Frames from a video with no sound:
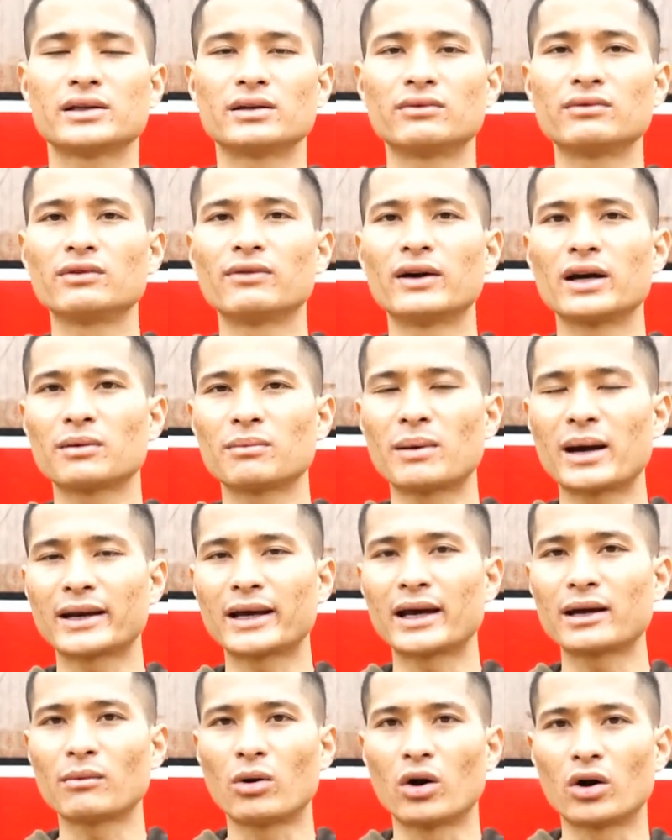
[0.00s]
chính vì vậy bạn
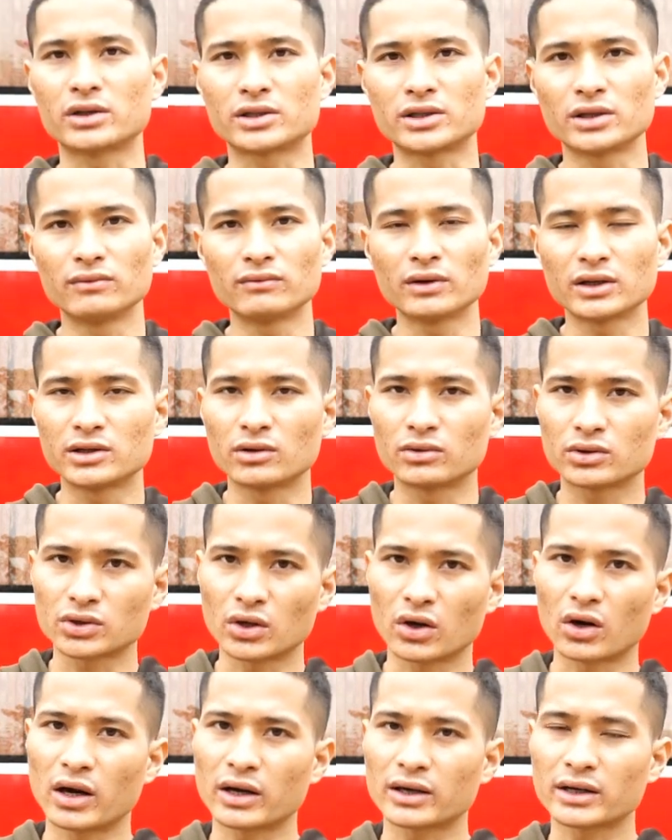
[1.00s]
hãy bỏ trứng vào nhiều
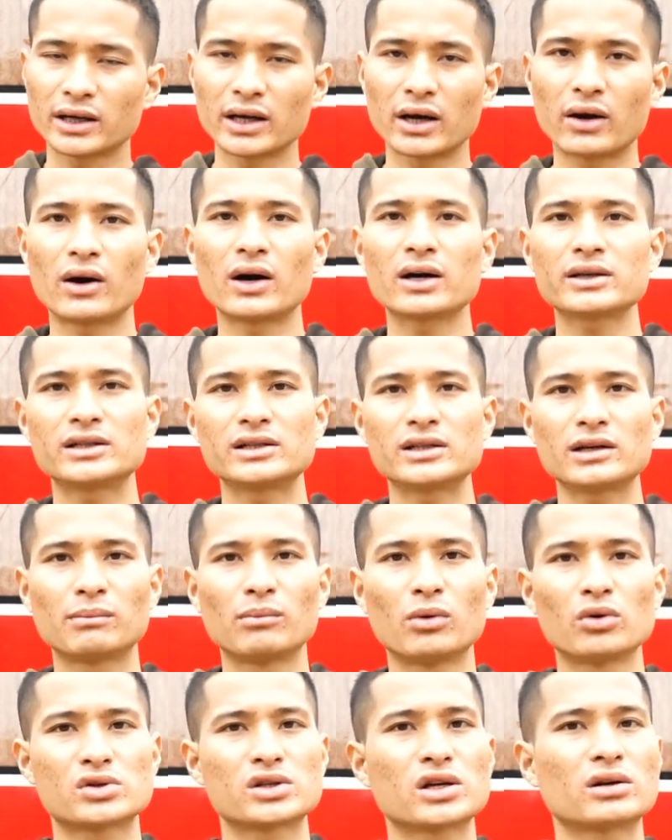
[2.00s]
giỏ đó chính là
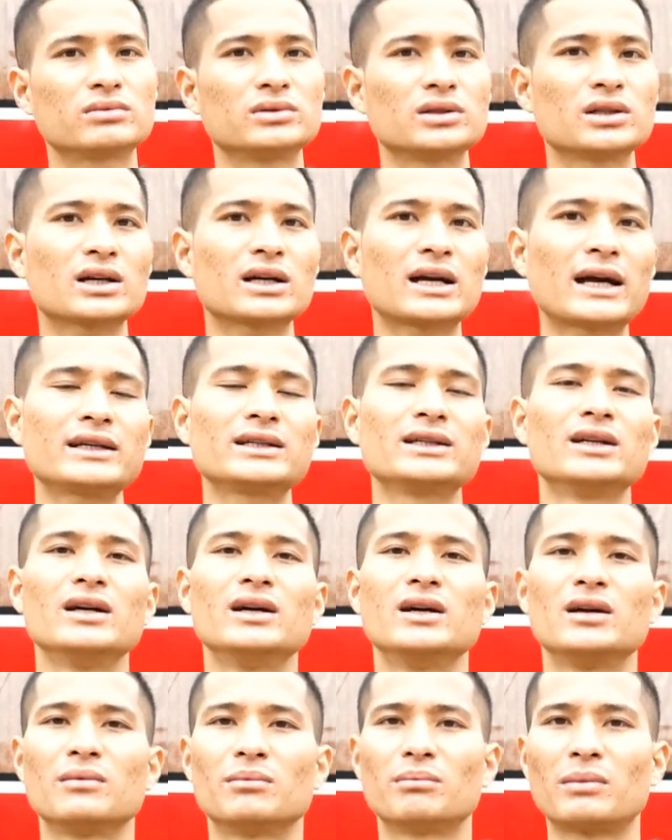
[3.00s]
một trong những cái cách
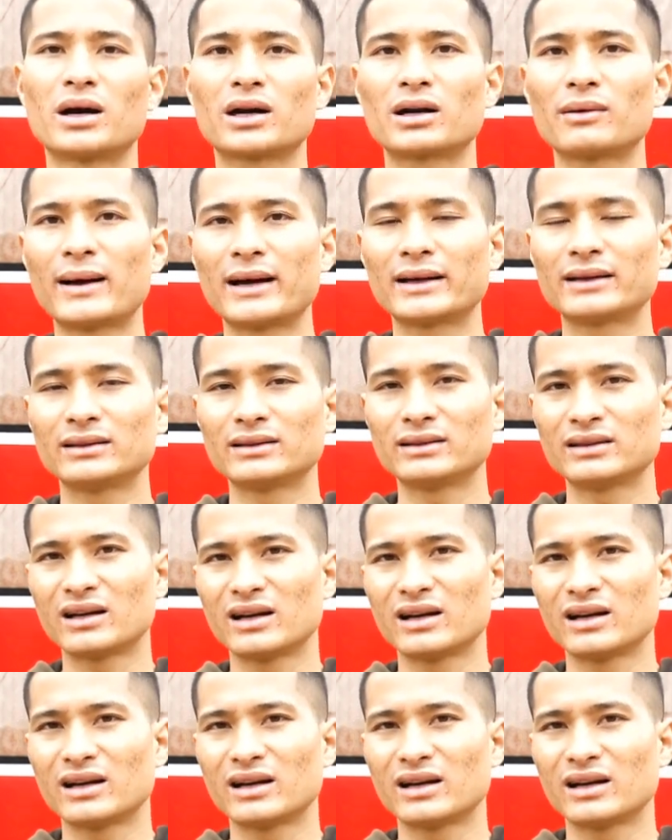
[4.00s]
mà các bạn